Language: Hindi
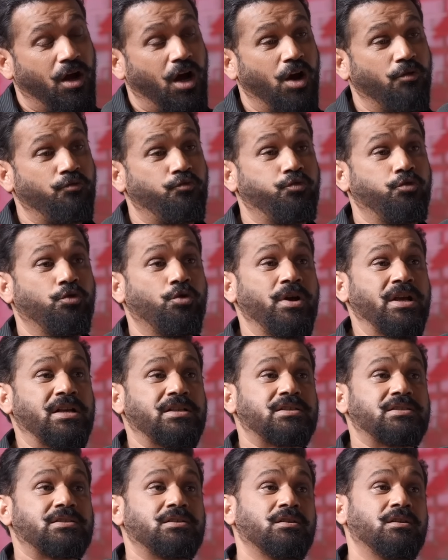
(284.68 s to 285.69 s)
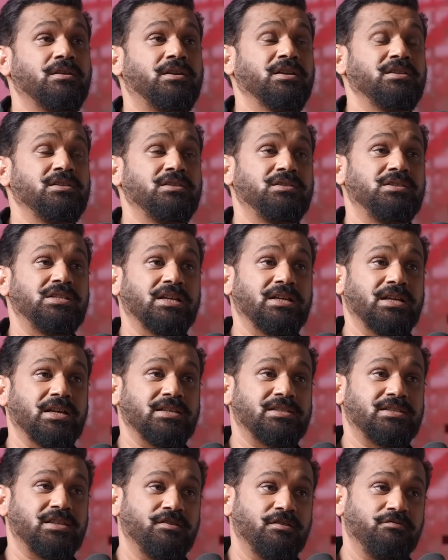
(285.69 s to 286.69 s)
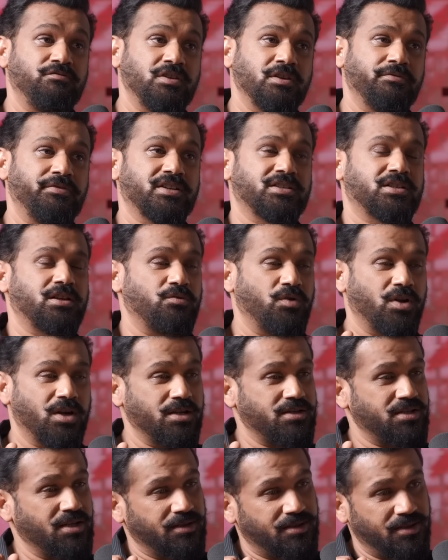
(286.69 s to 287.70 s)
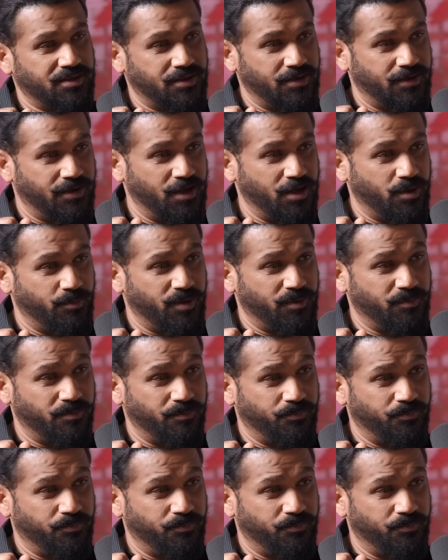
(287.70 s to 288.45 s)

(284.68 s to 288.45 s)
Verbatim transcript: अब वो एक सर्टन जगह से वी करवाना चाहते थे इंडिया में